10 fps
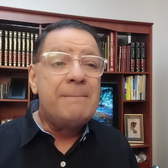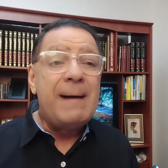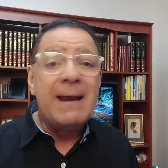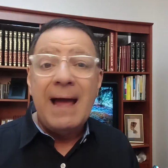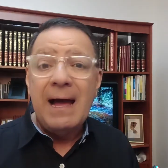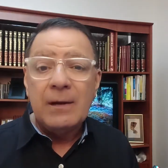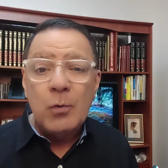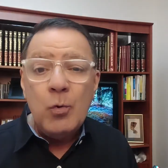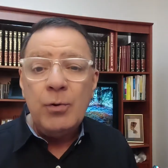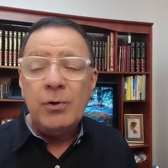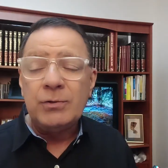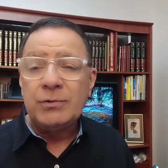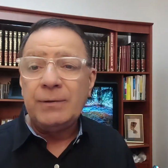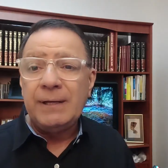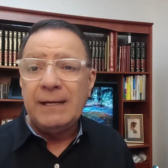Para
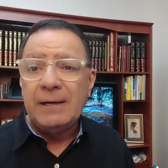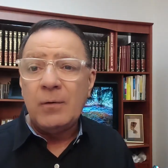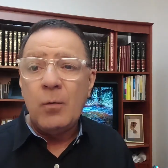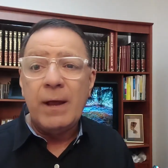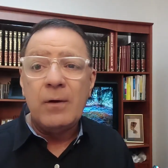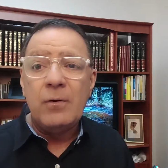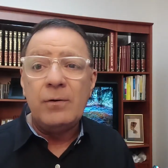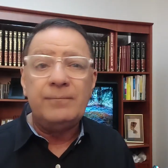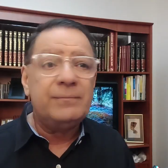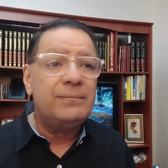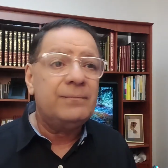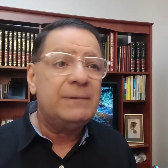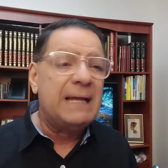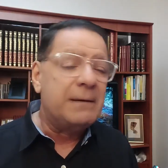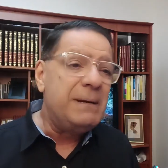algunos el juego
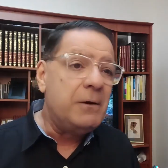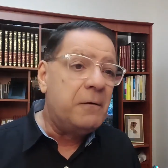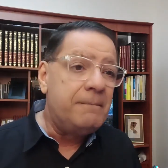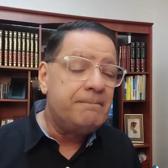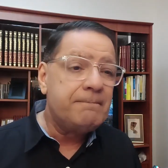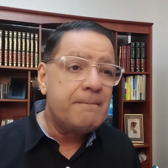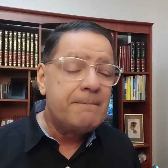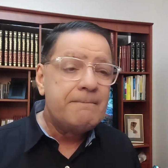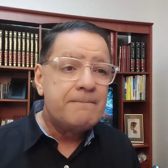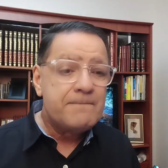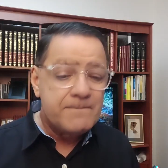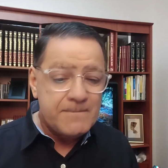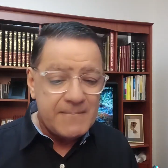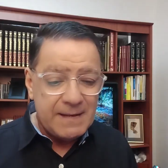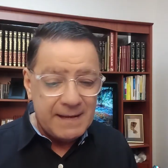terminó
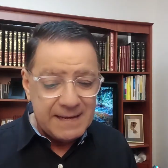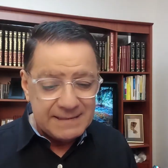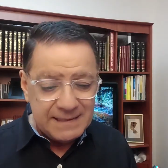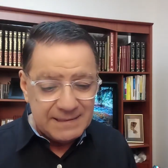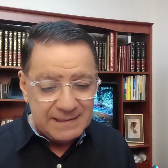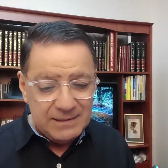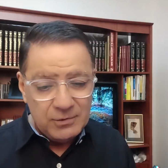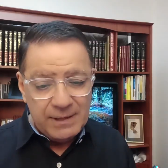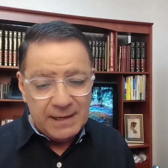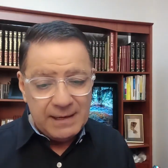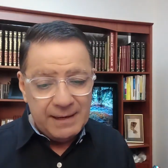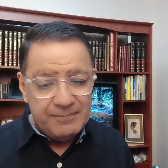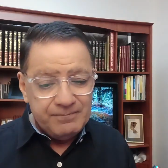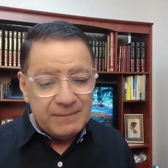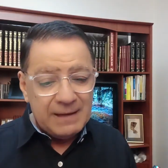en el sentido de
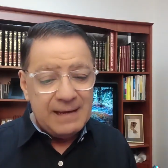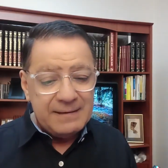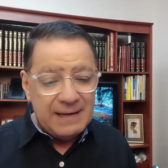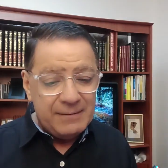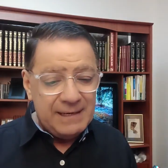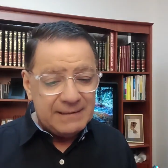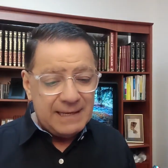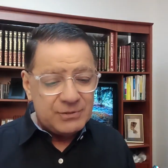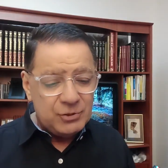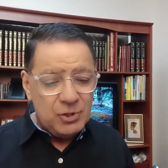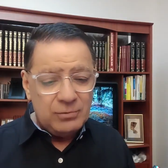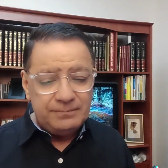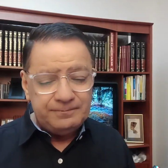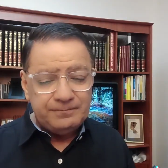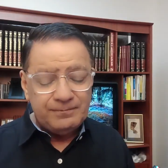que la
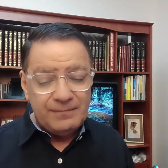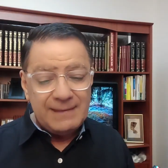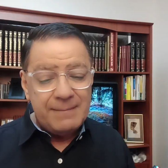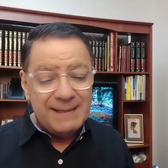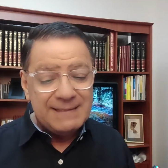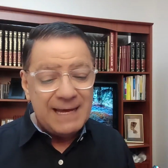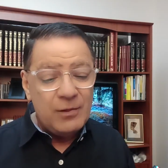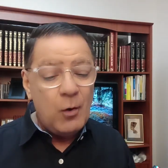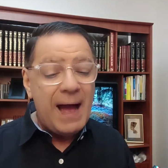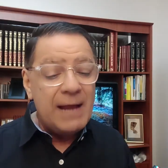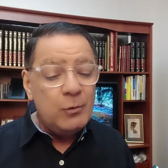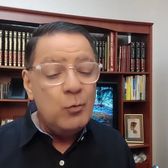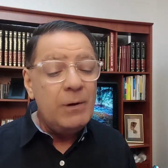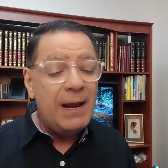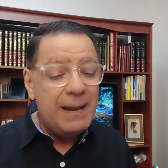inhabilitación de Machado
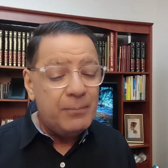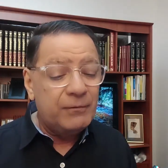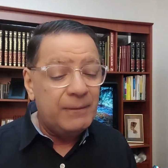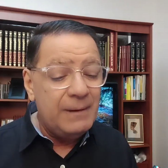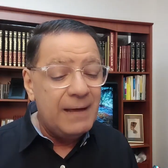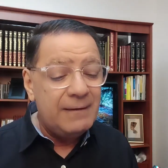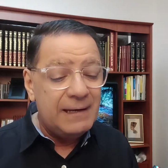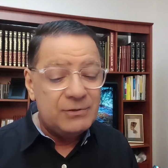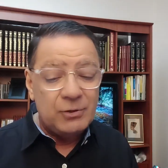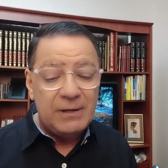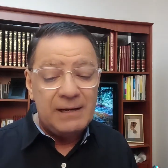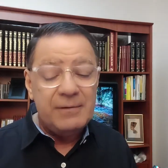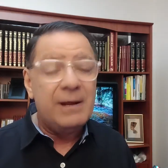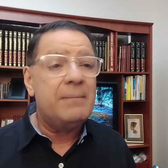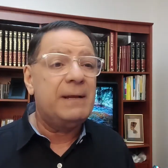anula la posibilidad de elecciones
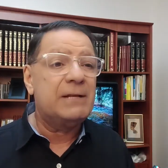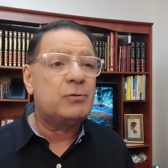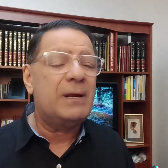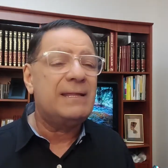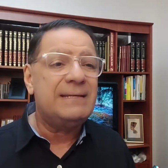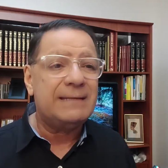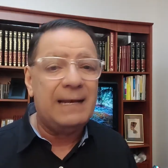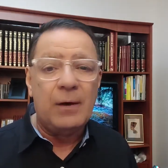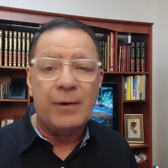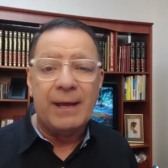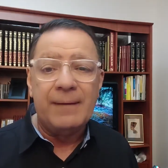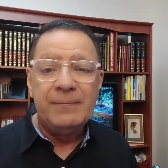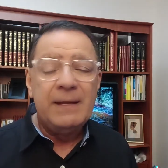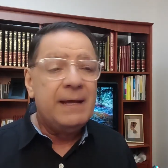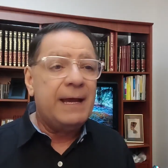libres en Venezuela, dice la OEA.
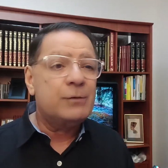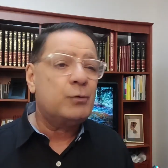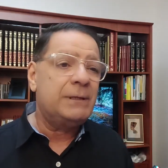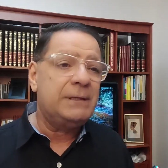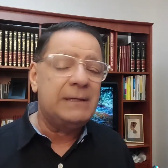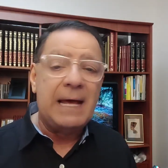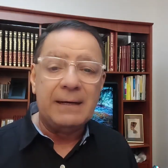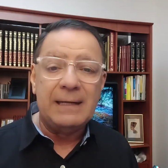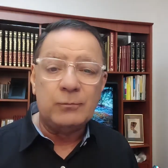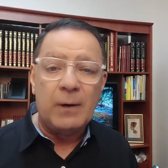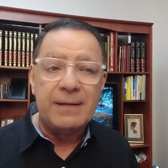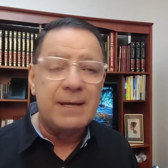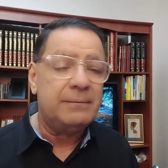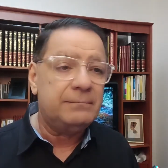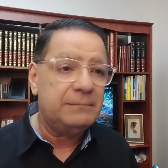Eso es tirar la toalla.